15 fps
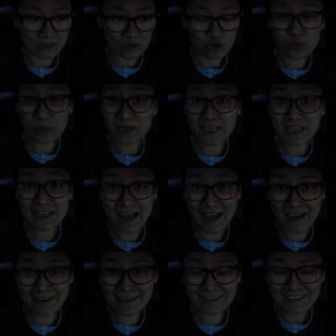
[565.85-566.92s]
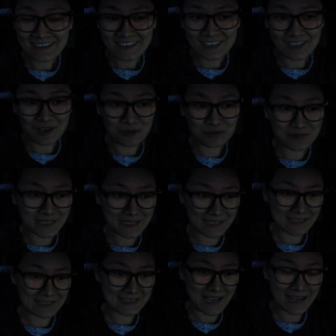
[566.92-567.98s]
Thôi mình đi đã Không
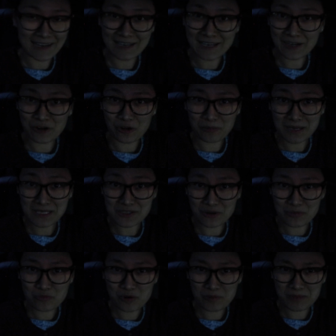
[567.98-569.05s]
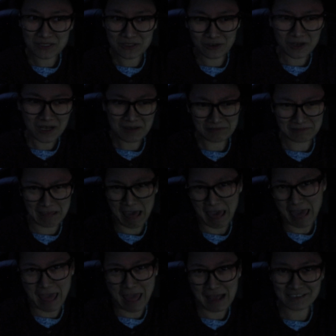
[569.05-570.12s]
thì ra đấy lại đón ba sói muộn, ba sói lại
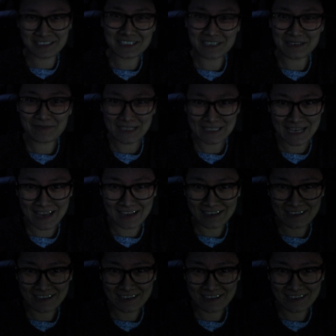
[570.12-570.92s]
yeah, xỉ cái mặt ra